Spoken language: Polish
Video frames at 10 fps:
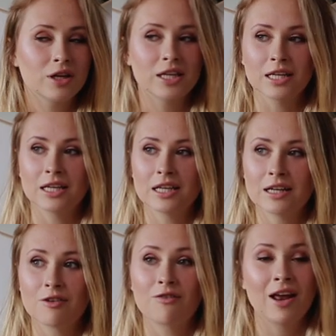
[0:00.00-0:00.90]
i
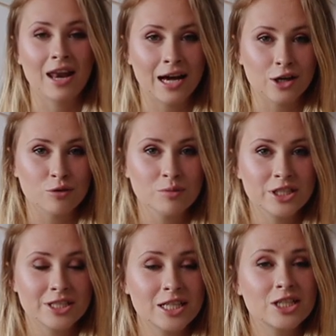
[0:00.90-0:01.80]
walają mi
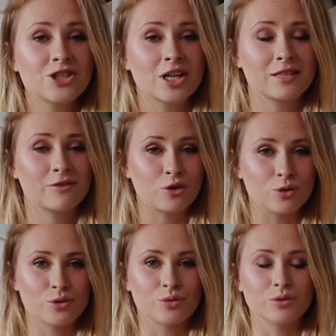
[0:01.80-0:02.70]
się, czas w
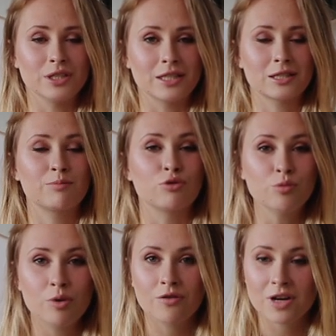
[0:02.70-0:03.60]
końcu ich
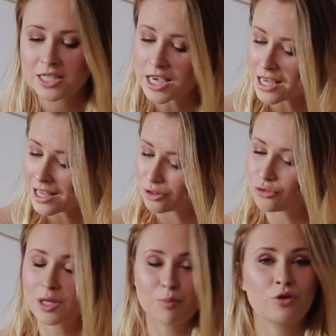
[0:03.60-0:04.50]
spróbować. Do
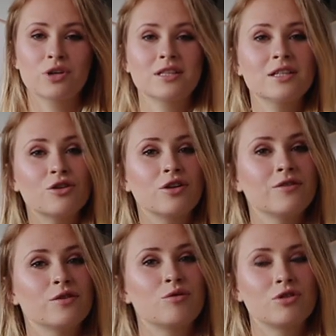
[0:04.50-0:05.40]
tej pory tylko i
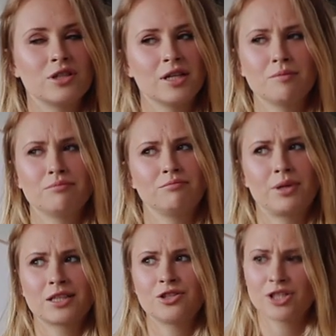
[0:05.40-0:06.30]
wyłącznie
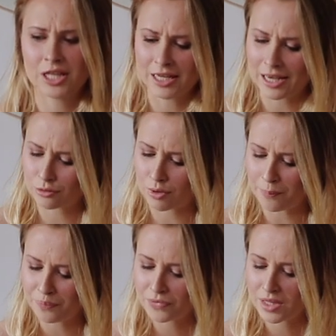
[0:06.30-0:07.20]
praktycznie
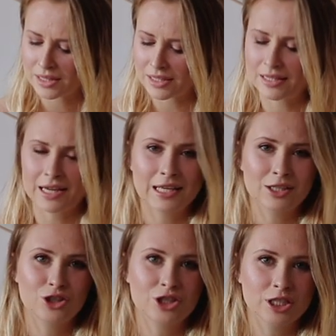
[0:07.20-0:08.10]
jadłam te takie
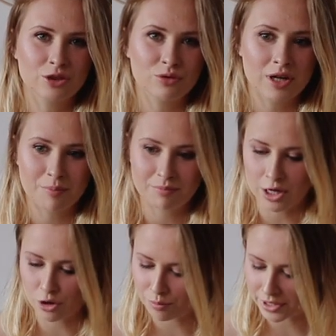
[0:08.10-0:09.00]
trzy, które
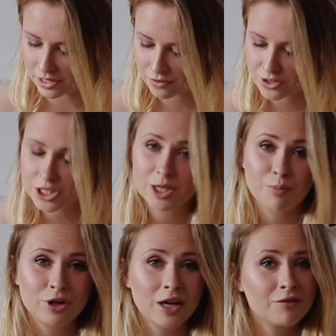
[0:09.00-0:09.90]
jako pierwsze się
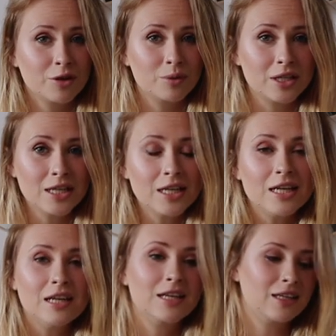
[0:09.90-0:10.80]
pojawiły
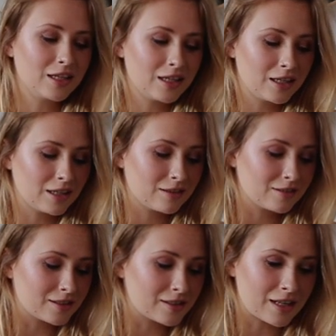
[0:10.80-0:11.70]
i
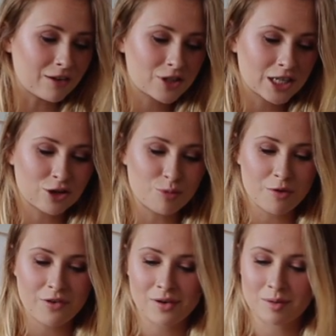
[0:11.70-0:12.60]
zawsze
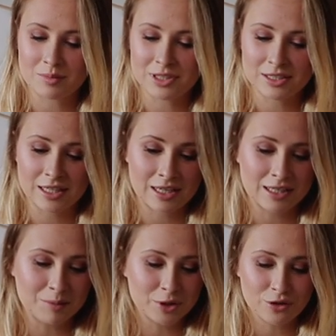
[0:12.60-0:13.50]
kupowałam te
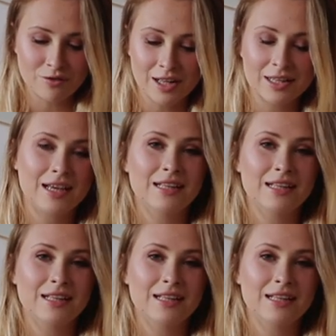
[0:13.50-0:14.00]
limitowane